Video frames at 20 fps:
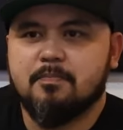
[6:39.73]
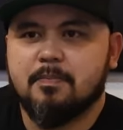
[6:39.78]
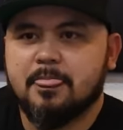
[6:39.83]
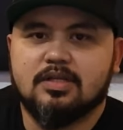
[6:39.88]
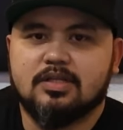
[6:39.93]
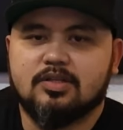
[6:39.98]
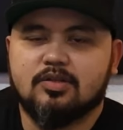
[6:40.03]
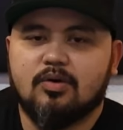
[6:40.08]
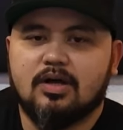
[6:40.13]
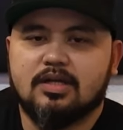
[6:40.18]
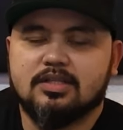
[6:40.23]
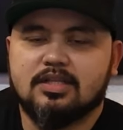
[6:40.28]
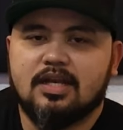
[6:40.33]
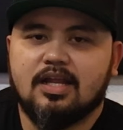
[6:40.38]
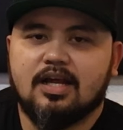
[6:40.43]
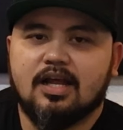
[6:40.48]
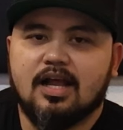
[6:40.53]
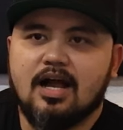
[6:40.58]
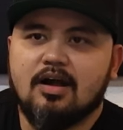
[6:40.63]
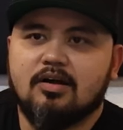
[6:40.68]
Natuwa
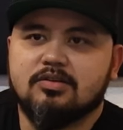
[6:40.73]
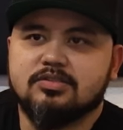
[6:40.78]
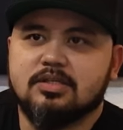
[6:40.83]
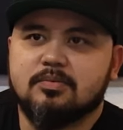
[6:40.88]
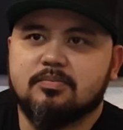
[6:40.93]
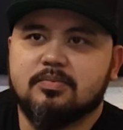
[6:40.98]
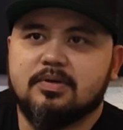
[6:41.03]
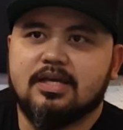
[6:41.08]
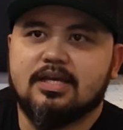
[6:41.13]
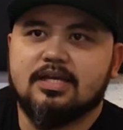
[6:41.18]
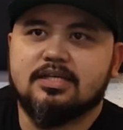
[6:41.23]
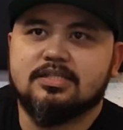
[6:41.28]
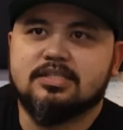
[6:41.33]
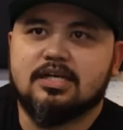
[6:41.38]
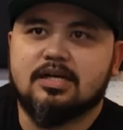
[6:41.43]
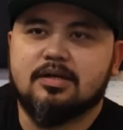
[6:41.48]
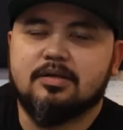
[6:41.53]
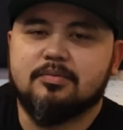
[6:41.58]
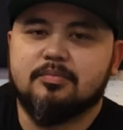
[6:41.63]
talaga ako sa pyesa.